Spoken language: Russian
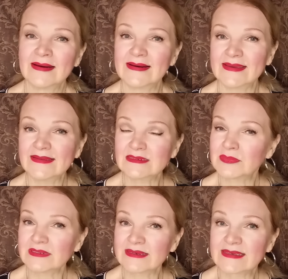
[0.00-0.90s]
Э, это
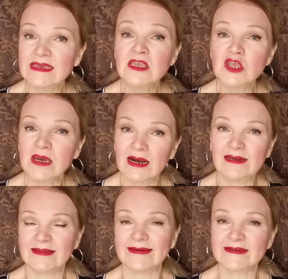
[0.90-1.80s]
было
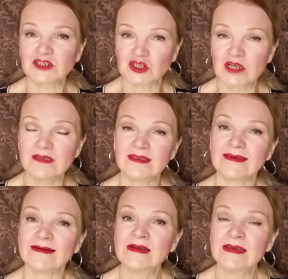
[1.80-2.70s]
гениальное
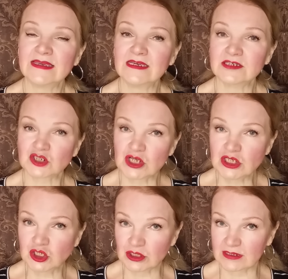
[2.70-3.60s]
решение, и
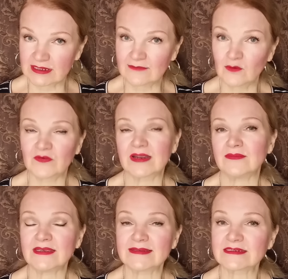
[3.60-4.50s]
женщины того
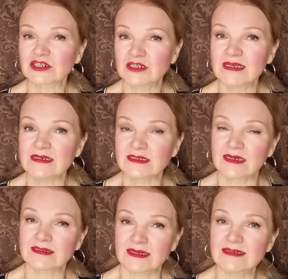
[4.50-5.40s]
времени должны ей
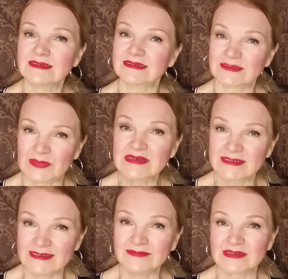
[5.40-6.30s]
сказать э,
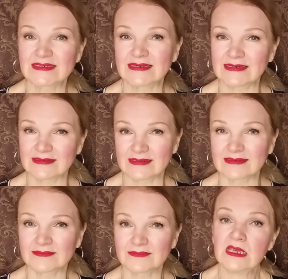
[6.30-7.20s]
спасибо за
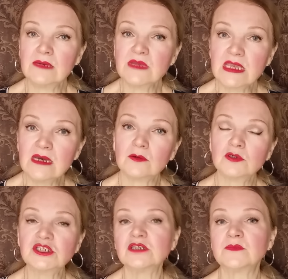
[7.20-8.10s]
это. И мне
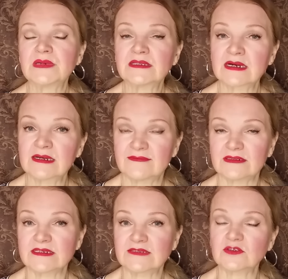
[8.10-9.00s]
очень
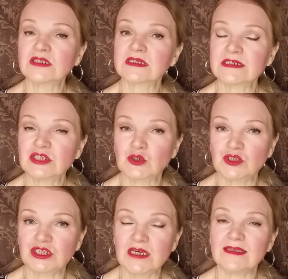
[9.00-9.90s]
понравилось вот это
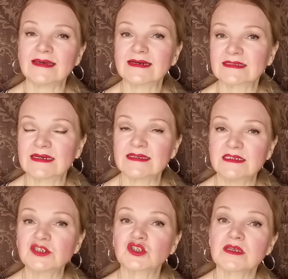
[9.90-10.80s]
ощущение, когда
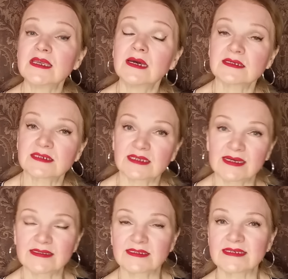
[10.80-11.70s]
одежда не
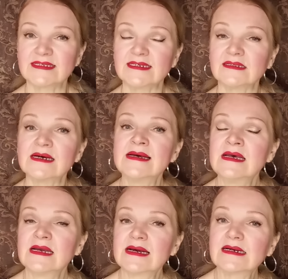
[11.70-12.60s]
касается тела,
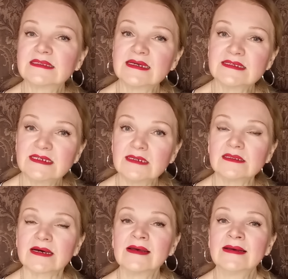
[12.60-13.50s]
когда
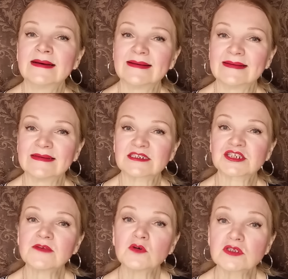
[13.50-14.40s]
тело э,
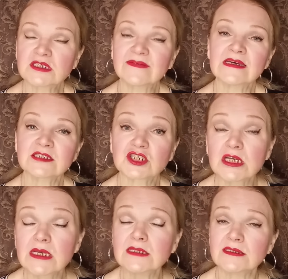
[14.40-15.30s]
живет своей
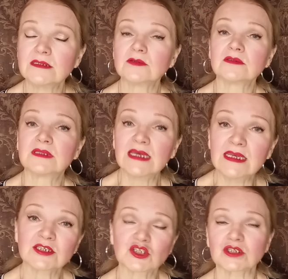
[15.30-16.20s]
жизнью,
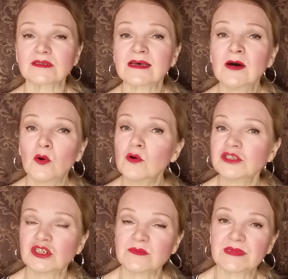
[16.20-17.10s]
дышит.
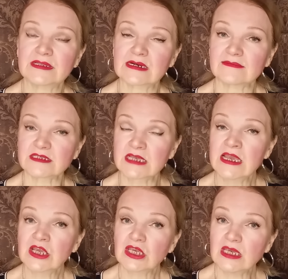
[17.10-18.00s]
Очень понравилось.
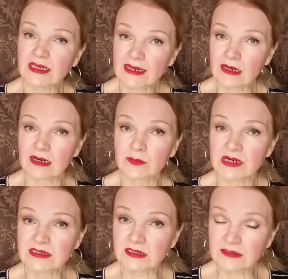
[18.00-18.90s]
И я
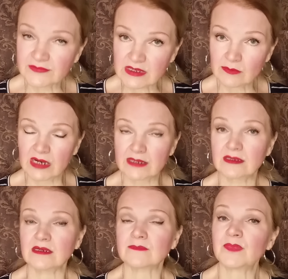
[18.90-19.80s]
обратила
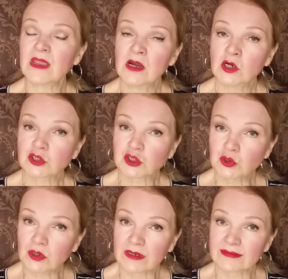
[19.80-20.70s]
внимание,
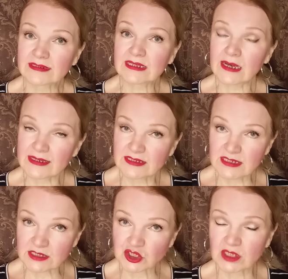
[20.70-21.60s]
что та
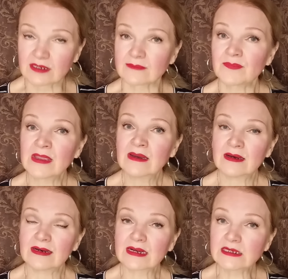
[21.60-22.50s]
одежда –
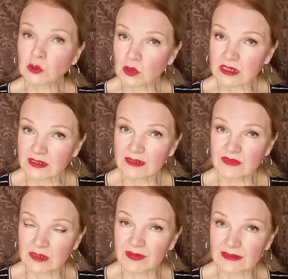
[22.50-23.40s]
а, которая на
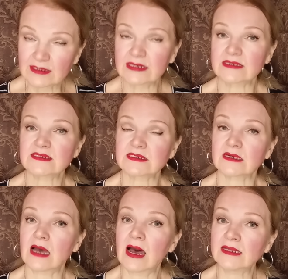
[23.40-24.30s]
мне
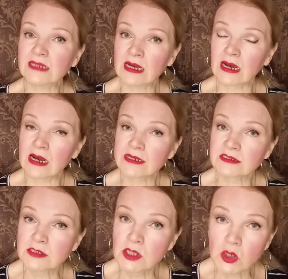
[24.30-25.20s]
болтается, она
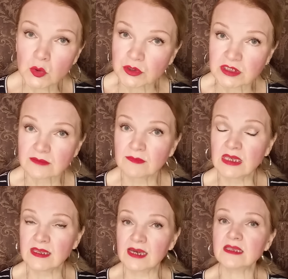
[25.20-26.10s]
отнюдь
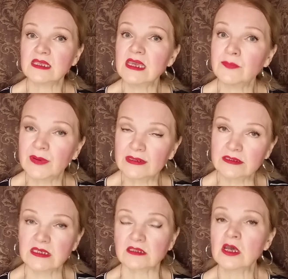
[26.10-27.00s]
меня не
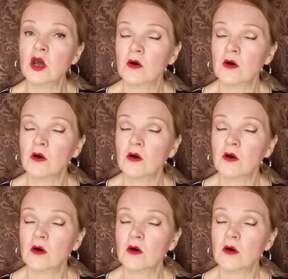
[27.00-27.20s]
полнит.